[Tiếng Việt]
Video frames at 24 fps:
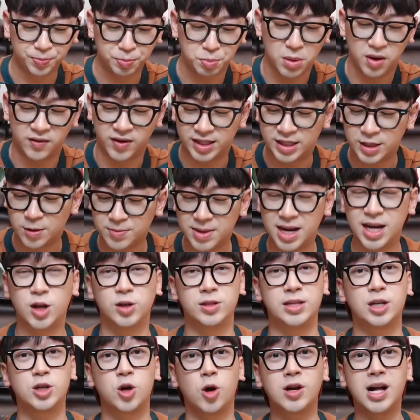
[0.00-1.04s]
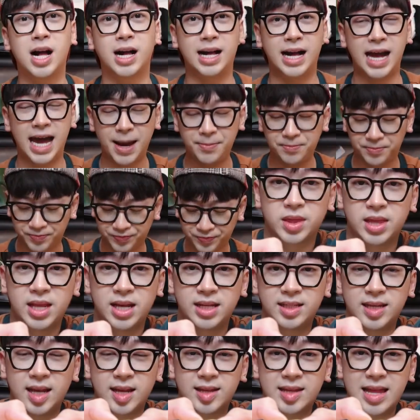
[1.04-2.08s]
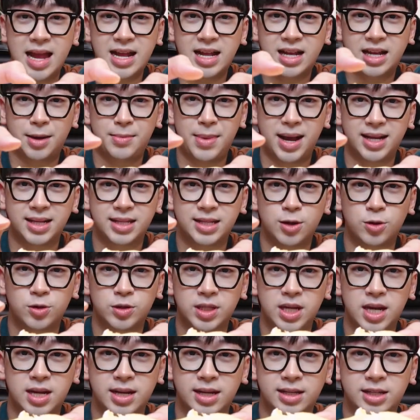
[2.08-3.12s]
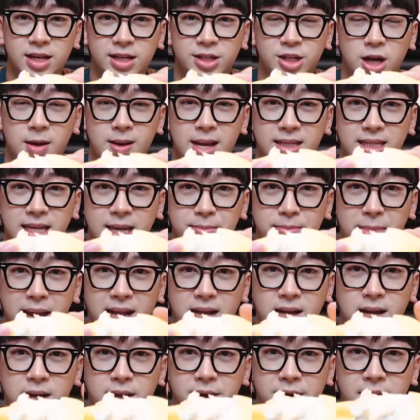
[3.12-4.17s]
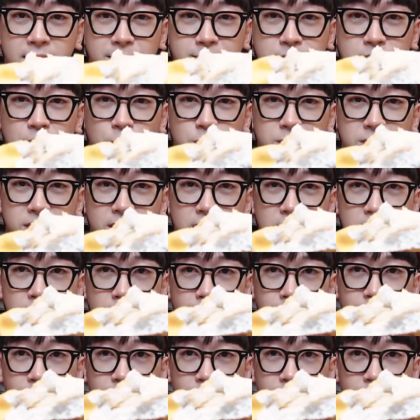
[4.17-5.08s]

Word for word: bởi vì trong đây nó sẽ có cả kem Ninh sẽ tách cái bánh sầu riêng này ra cho các bạn xem bánh crepe sầu riêng